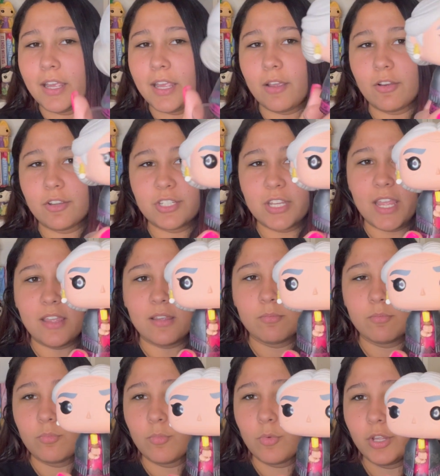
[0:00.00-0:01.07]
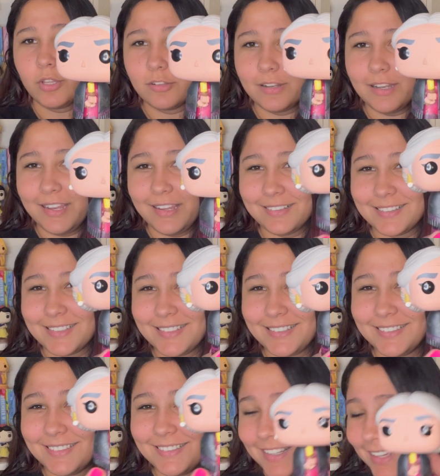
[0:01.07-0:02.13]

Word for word: Eu achei muito linda.